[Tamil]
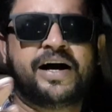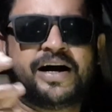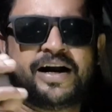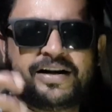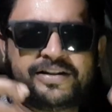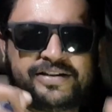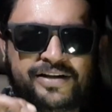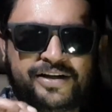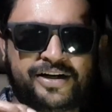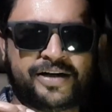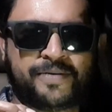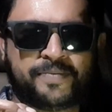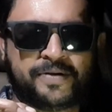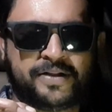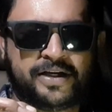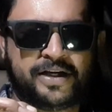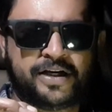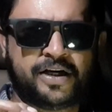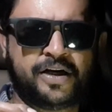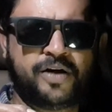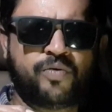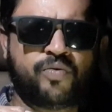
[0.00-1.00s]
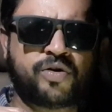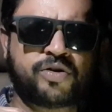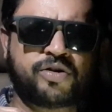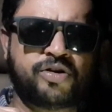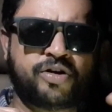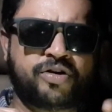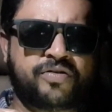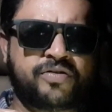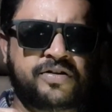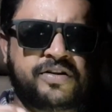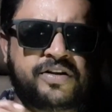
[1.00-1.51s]
அடுத்து என்ன பார்த்தீங்கன்னா
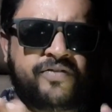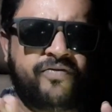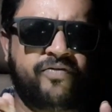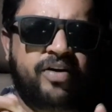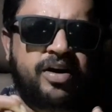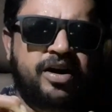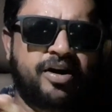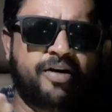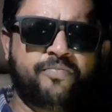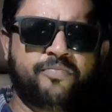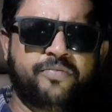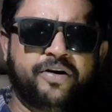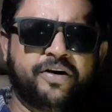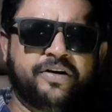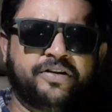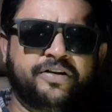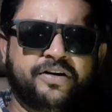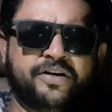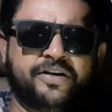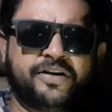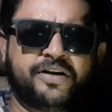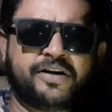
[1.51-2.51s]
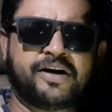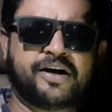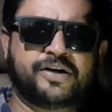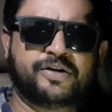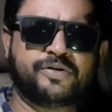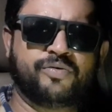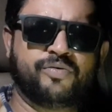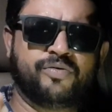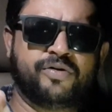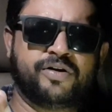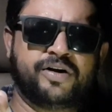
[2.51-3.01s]
ஒருத்தன் வந்து வில்லம்பு எடுத்துகிட்டு இந்த
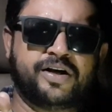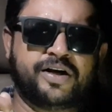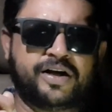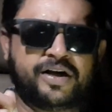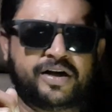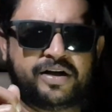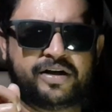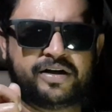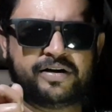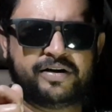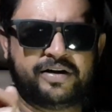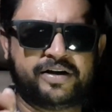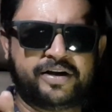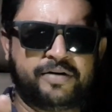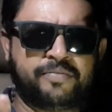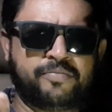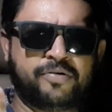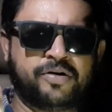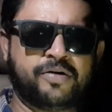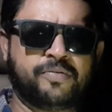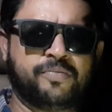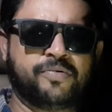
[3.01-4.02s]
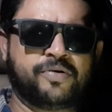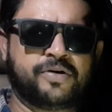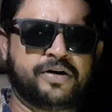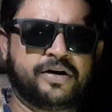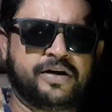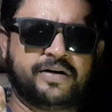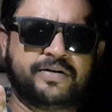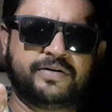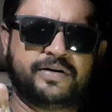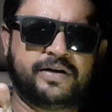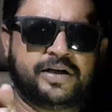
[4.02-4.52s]
காட்டுக்குள்ளே எய்ம் பண்ண
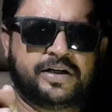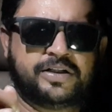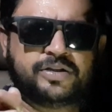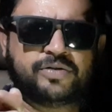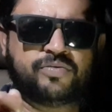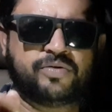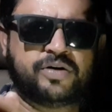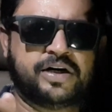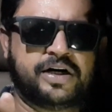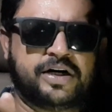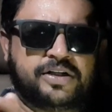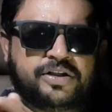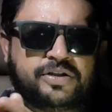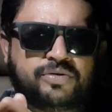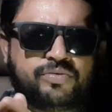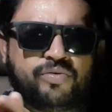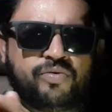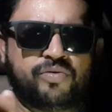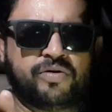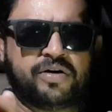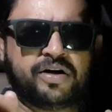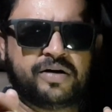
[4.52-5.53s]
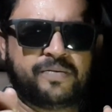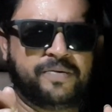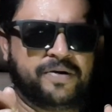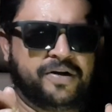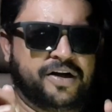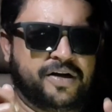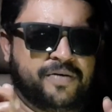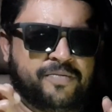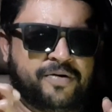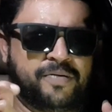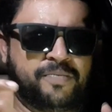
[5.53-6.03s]
போகிறானா ஏதாச்சும் ஒன்று அடித்து தூக்கலாம்
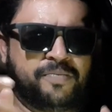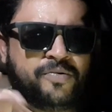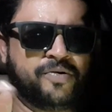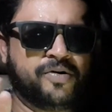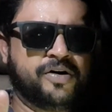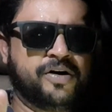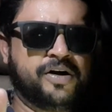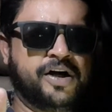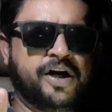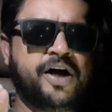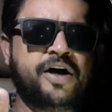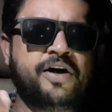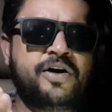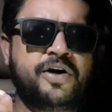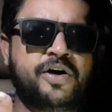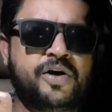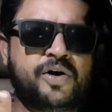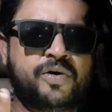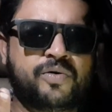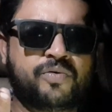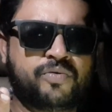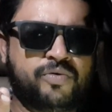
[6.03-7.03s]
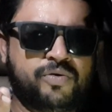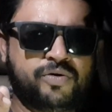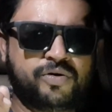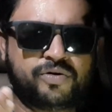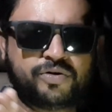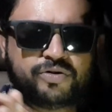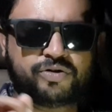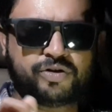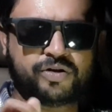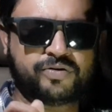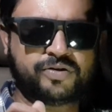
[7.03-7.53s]
அப்படிங்கிற மாதிரி போகிறானா
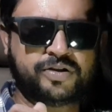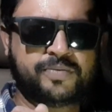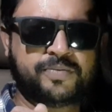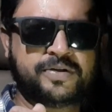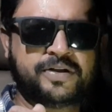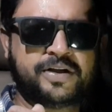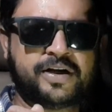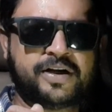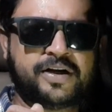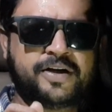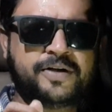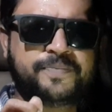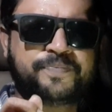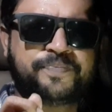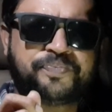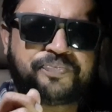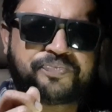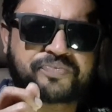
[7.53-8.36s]
இன்னொருத்தன் வந்து பார்த்திங்கன்னா